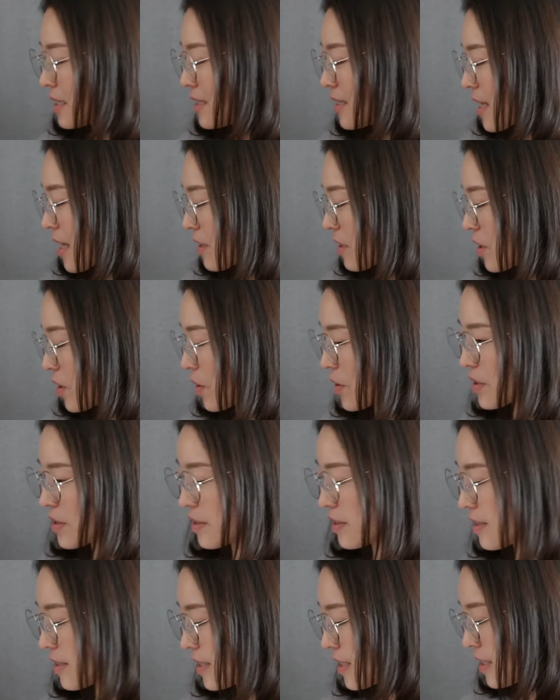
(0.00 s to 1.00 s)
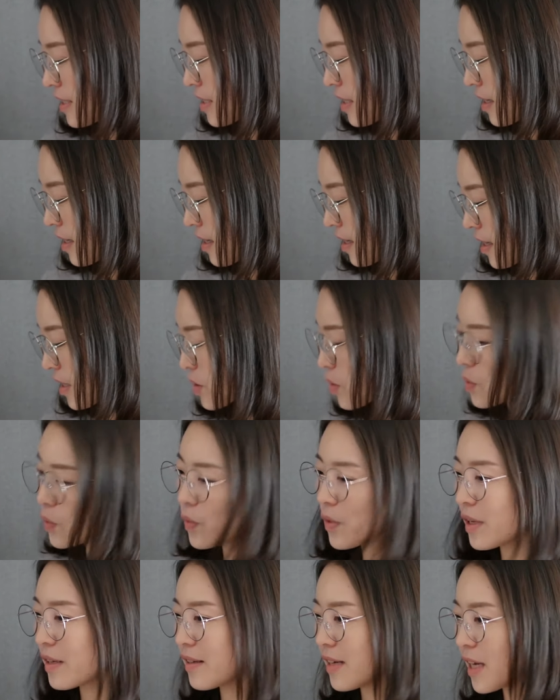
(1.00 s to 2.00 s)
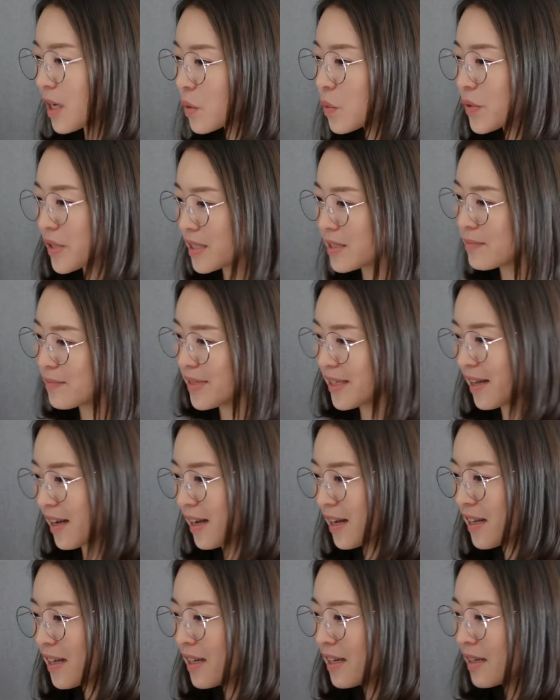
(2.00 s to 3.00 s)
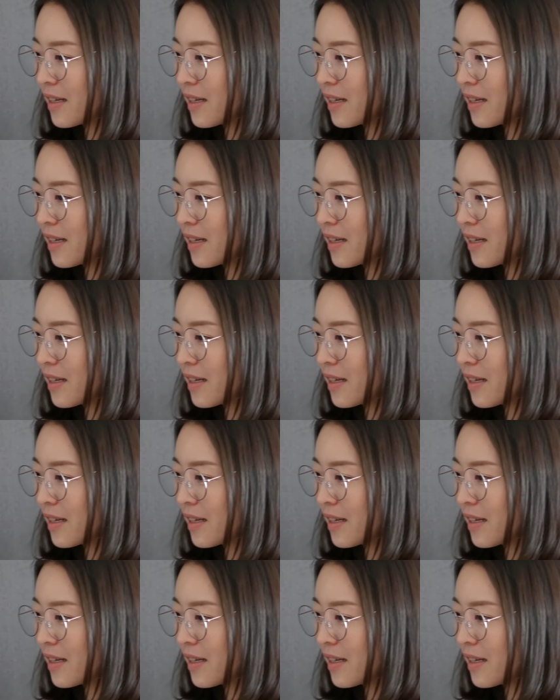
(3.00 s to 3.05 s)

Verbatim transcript: 인생의 덫을 이 책에서 소개를 하고 있습니다.